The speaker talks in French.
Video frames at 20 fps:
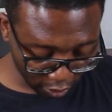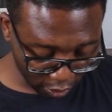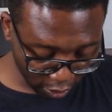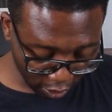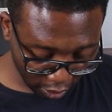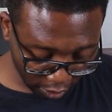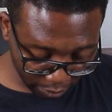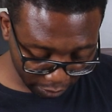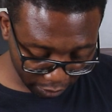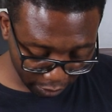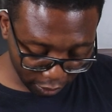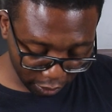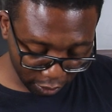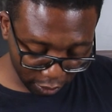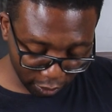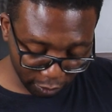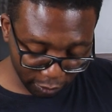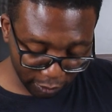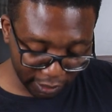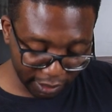comme
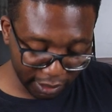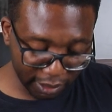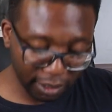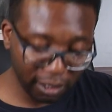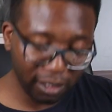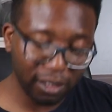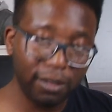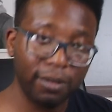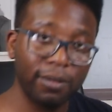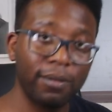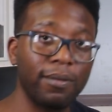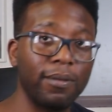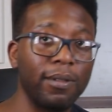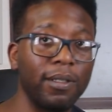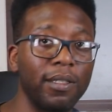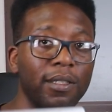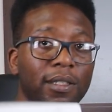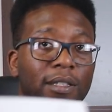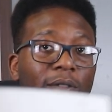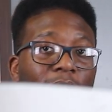celui-ci.
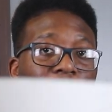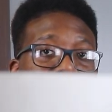Ici,